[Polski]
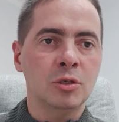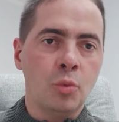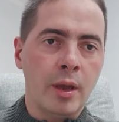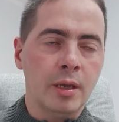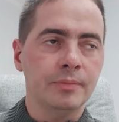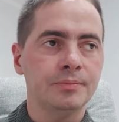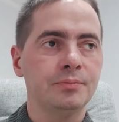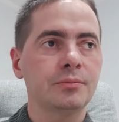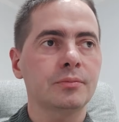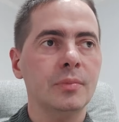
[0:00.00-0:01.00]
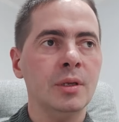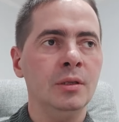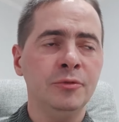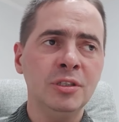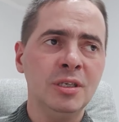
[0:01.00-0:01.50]
złe,
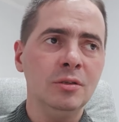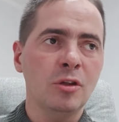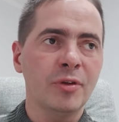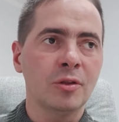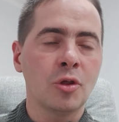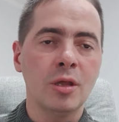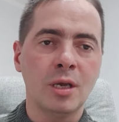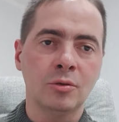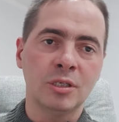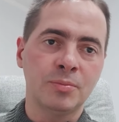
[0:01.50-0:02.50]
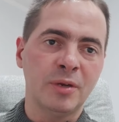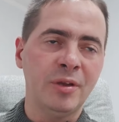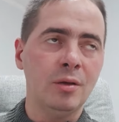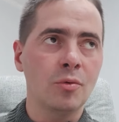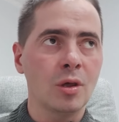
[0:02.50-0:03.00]
te wszystkie doświadczenia, które
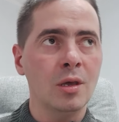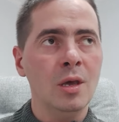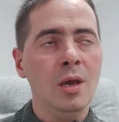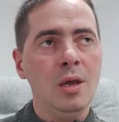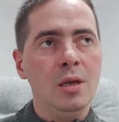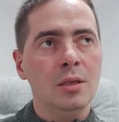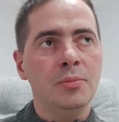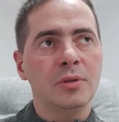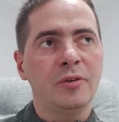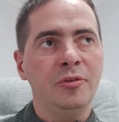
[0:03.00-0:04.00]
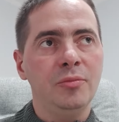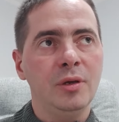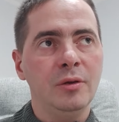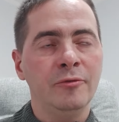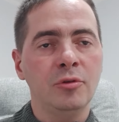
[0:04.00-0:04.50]
sprawiają, że nie
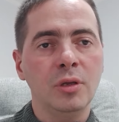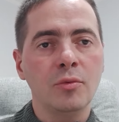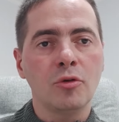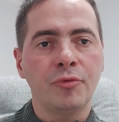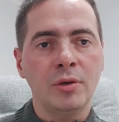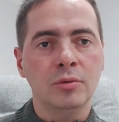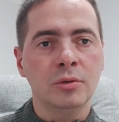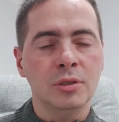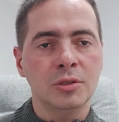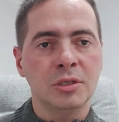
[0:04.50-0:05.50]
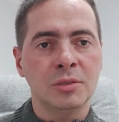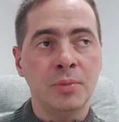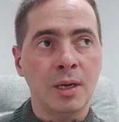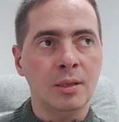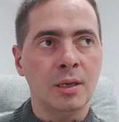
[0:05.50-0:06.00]
potrafimy w drugim człowieku dostrzec
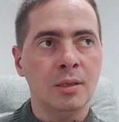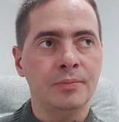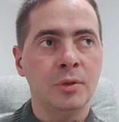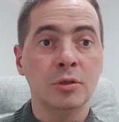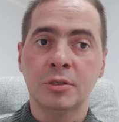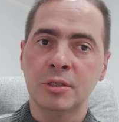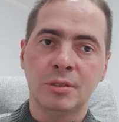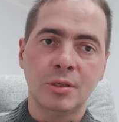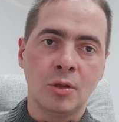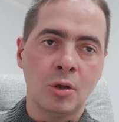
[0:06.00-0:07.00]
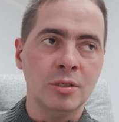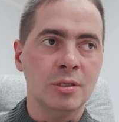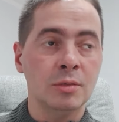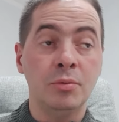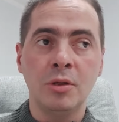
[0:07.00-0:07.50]
brata, dostrzec
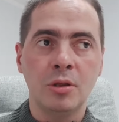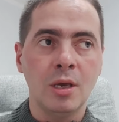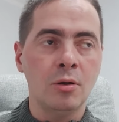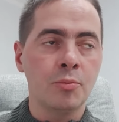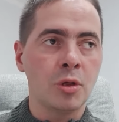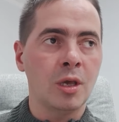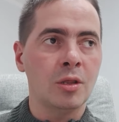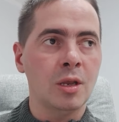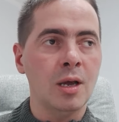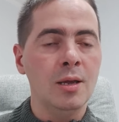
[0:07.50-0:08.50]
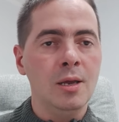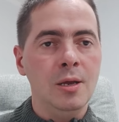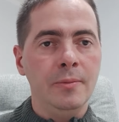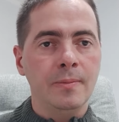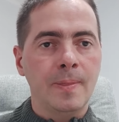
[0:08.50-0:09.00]
siostry, bliźniego, przyjaciela,
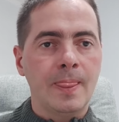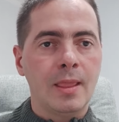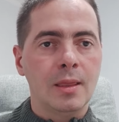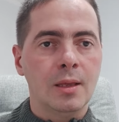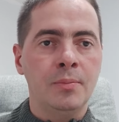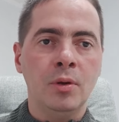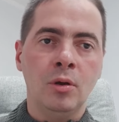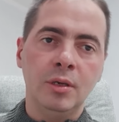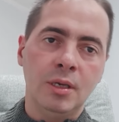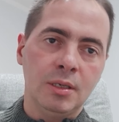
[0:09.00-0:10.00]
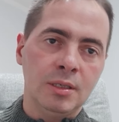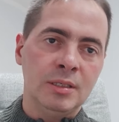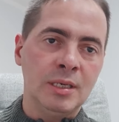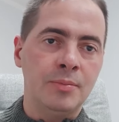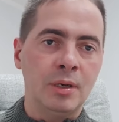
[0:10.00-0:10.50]
aby on je
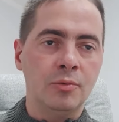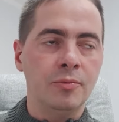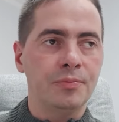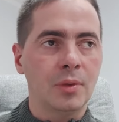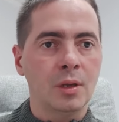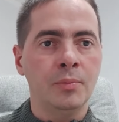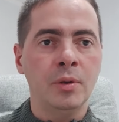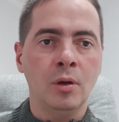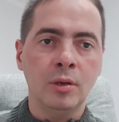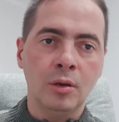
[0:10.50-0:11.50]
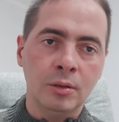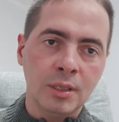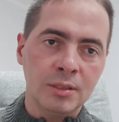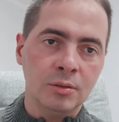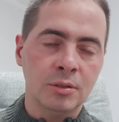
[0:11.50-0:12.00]
zabrał, aby on je od
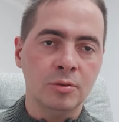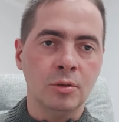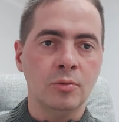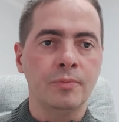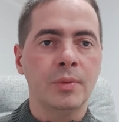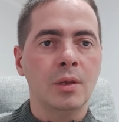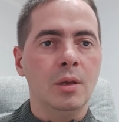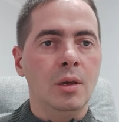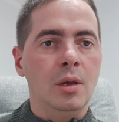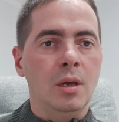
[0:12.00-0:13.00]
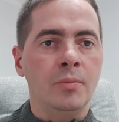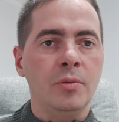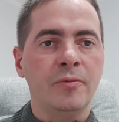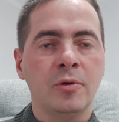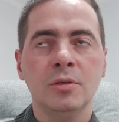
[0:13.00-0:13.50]
nas odsunął,
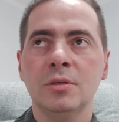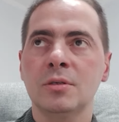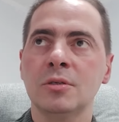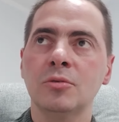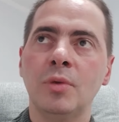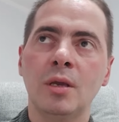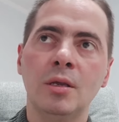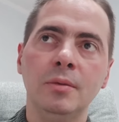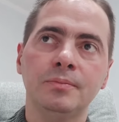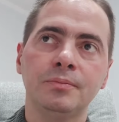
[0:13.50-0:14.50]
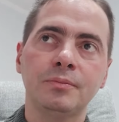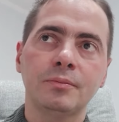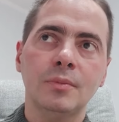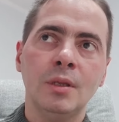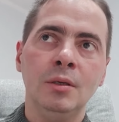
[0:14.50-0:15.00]
abyśmy w końcu zrozumieli,
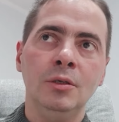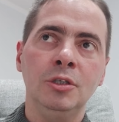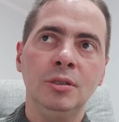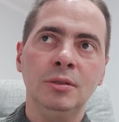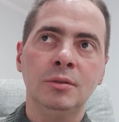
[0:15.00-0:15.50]
że